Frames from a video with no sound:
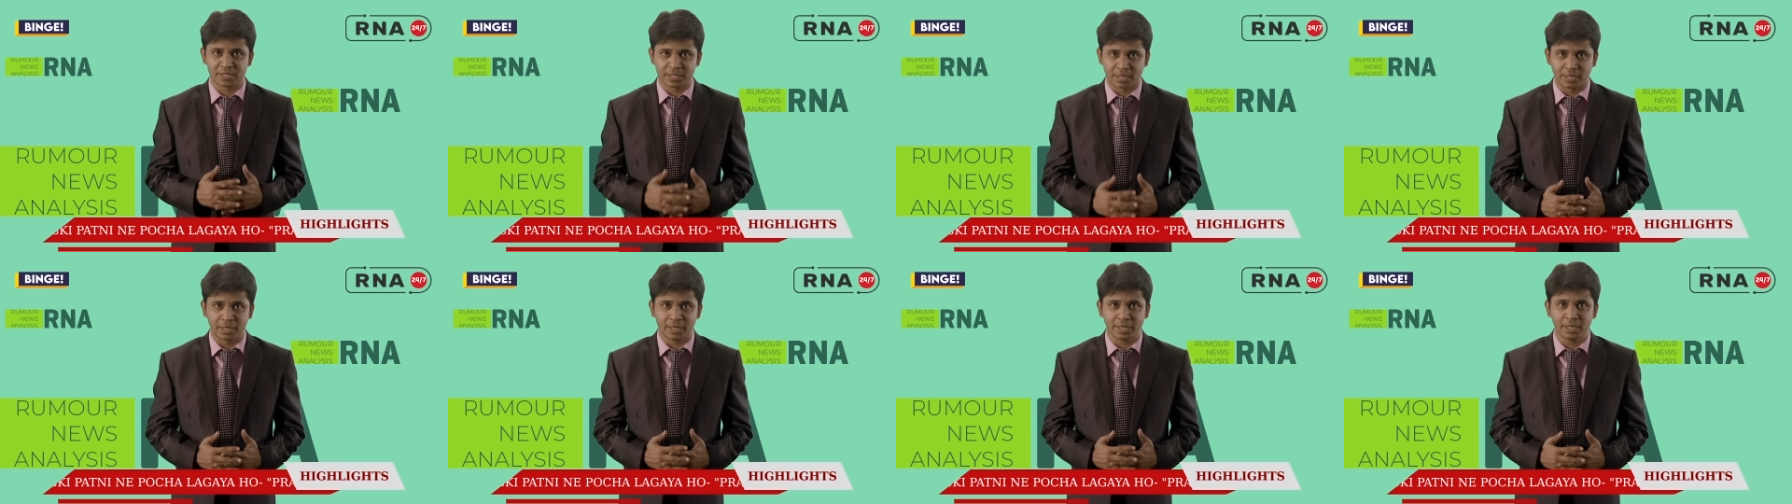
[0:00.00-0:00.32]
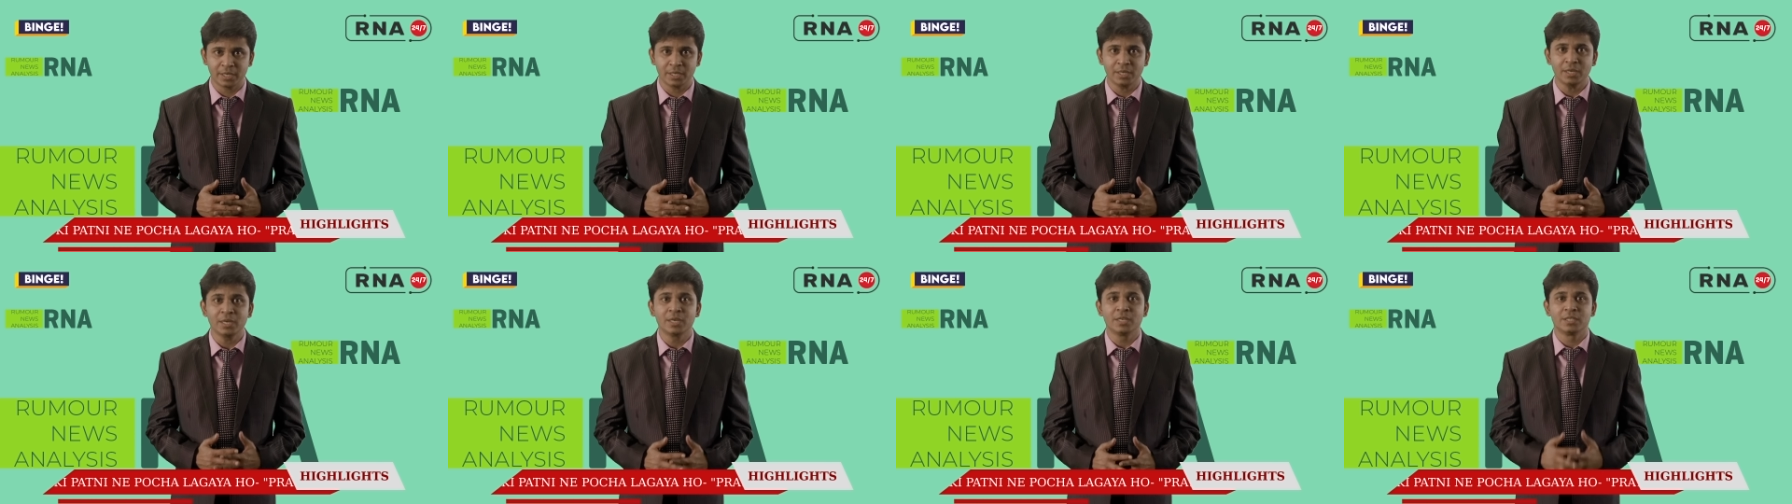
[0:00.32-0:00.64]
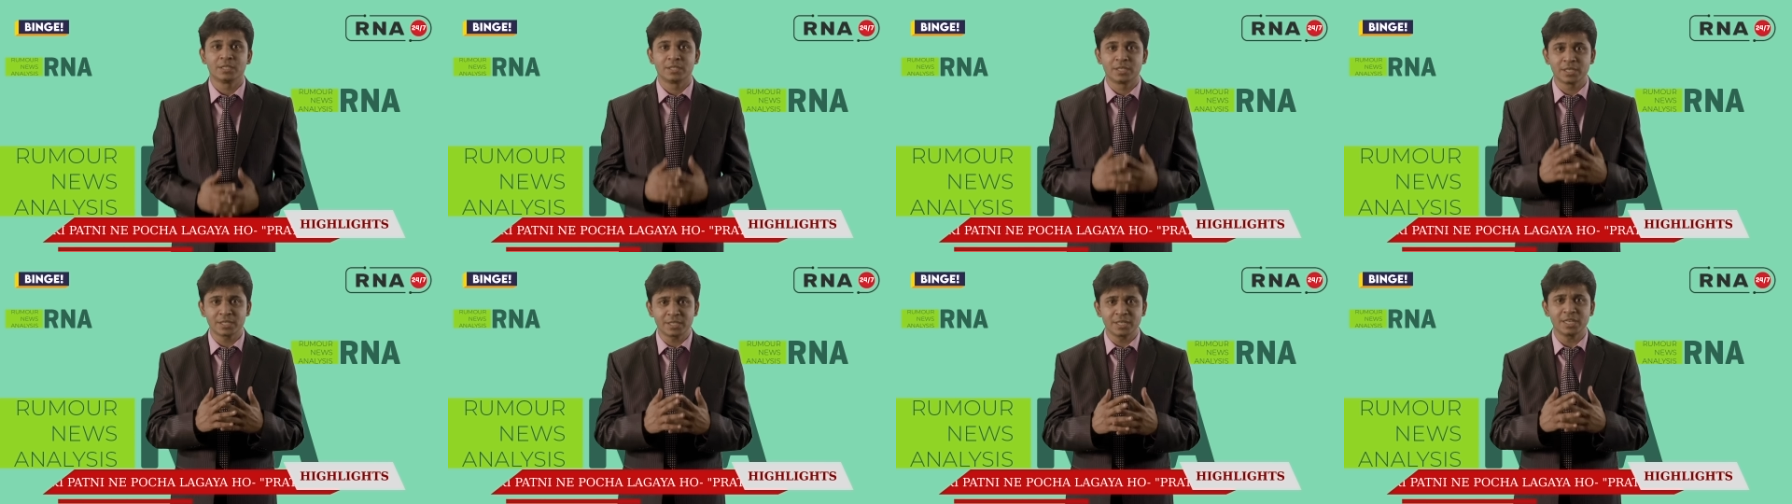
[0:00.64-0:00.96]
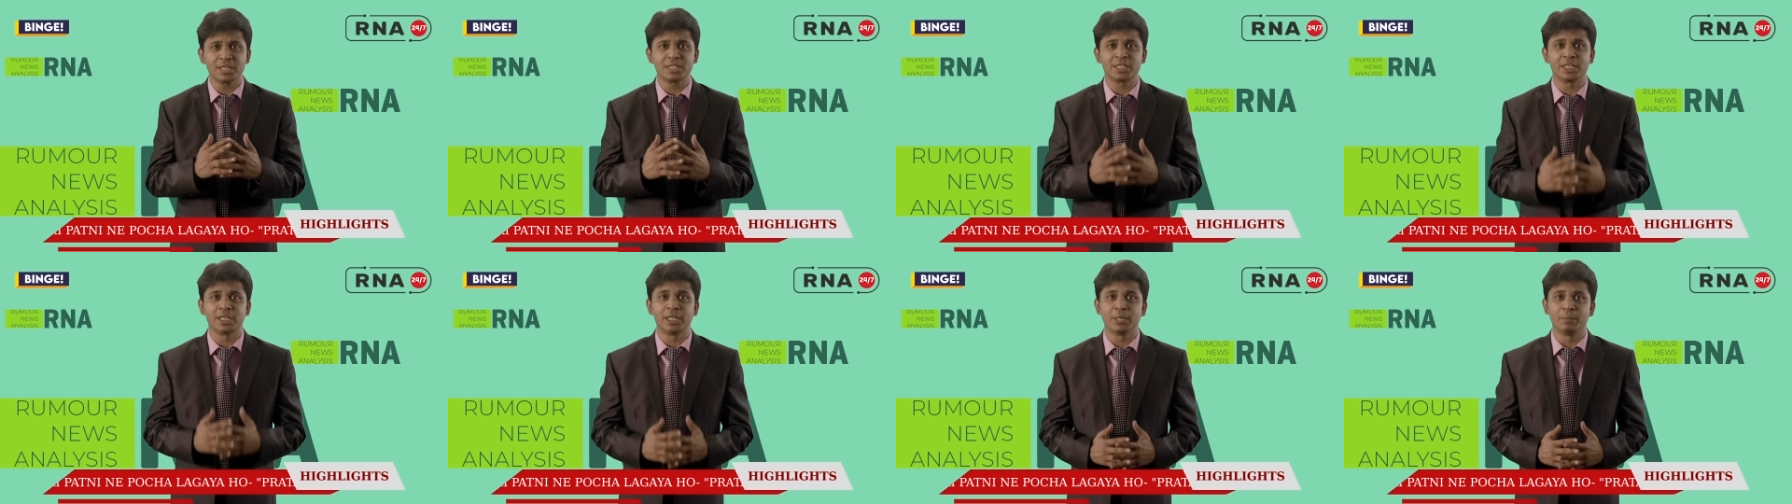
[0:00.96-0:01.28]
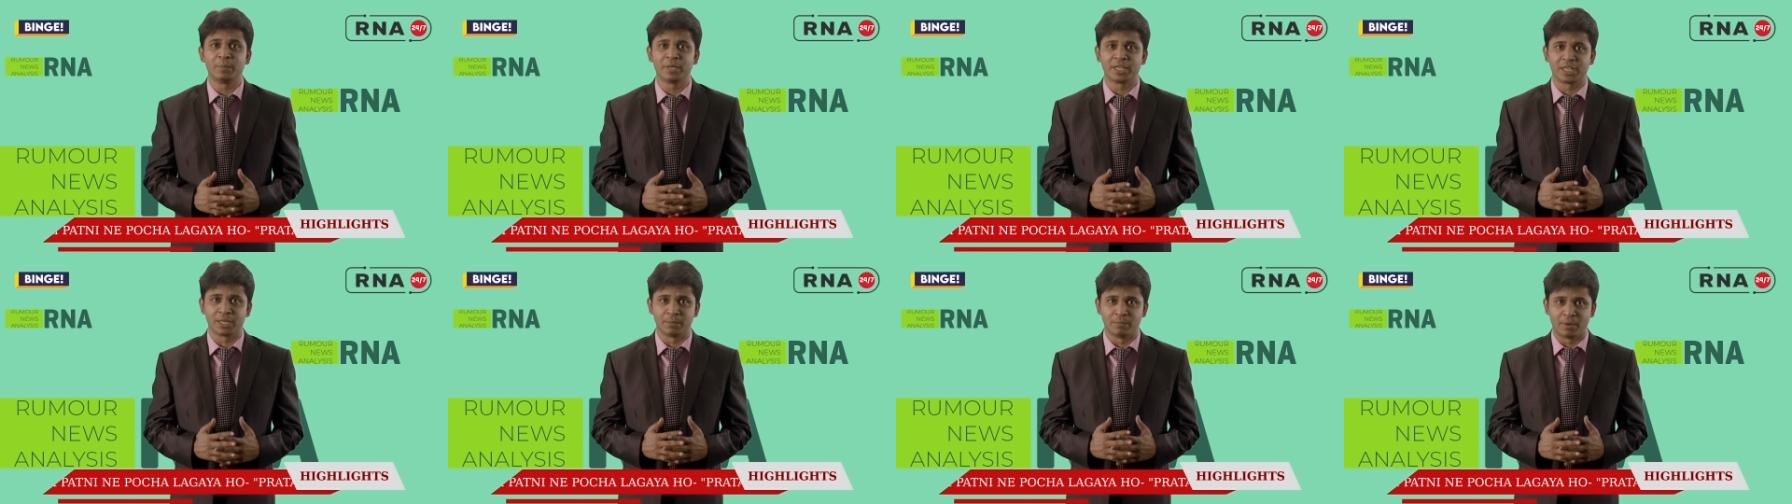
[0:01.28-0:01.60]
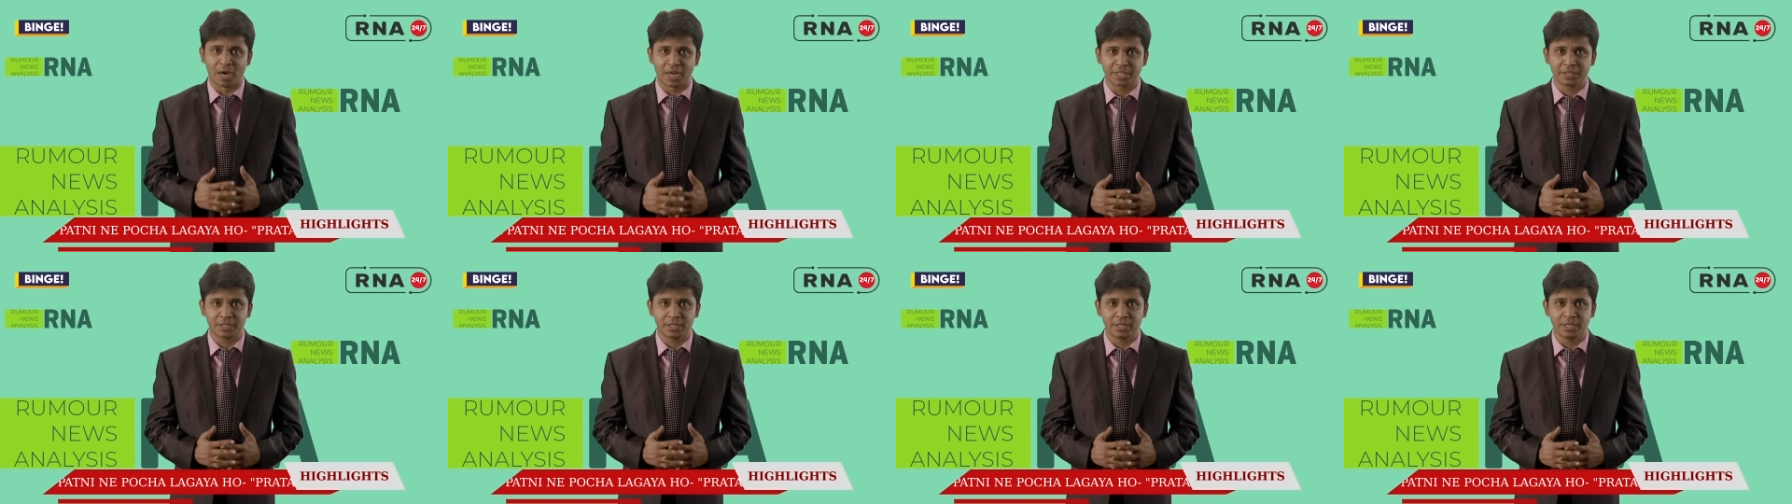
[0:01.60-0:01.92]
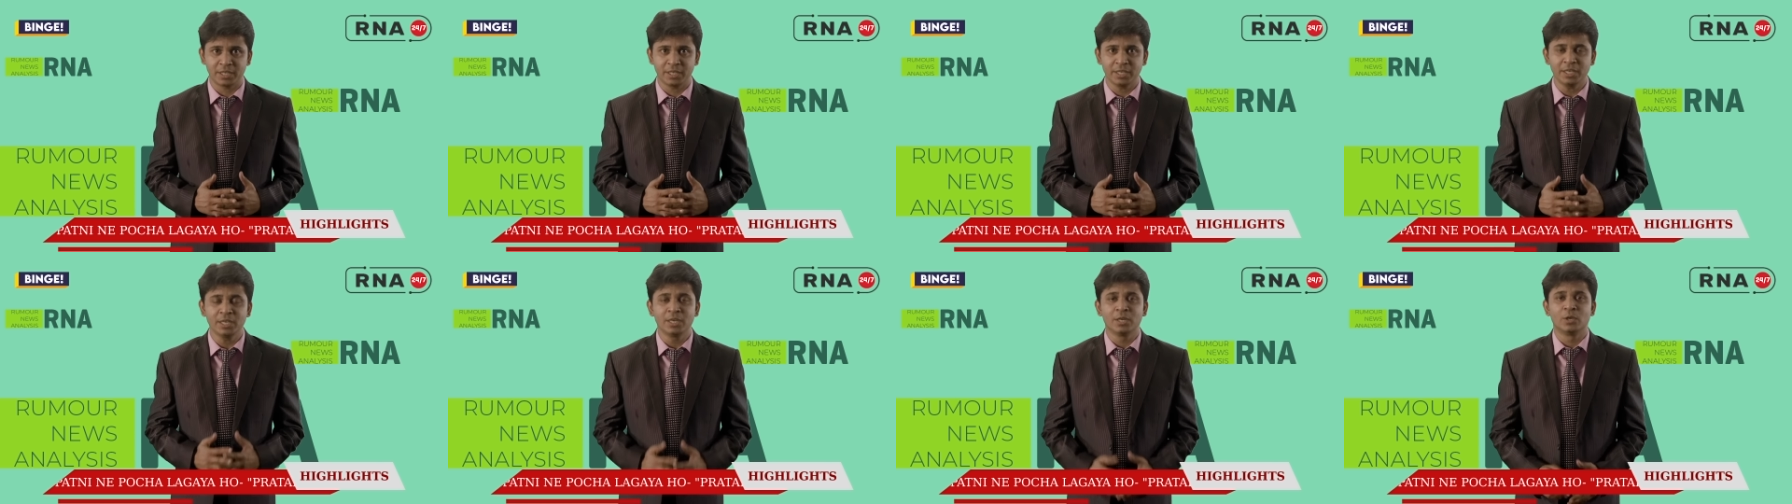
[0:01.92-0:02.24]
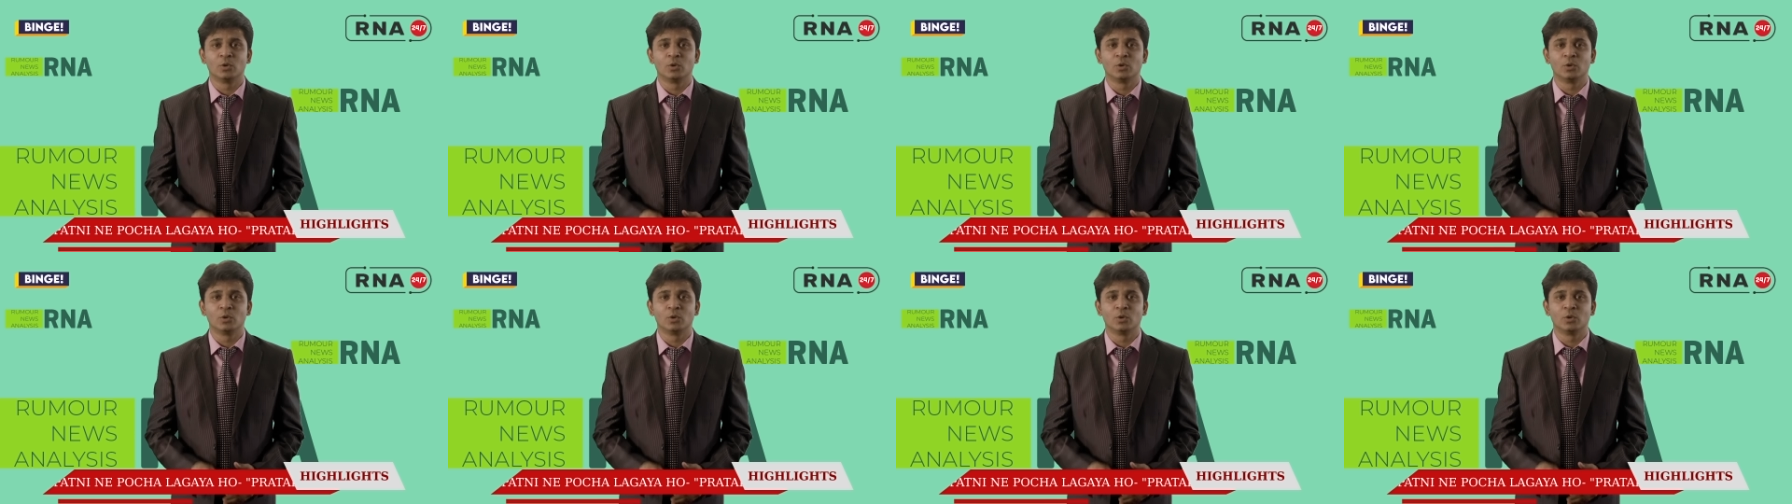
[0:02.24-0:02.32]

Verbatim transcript: संडी जिसने जीडीपी की बात की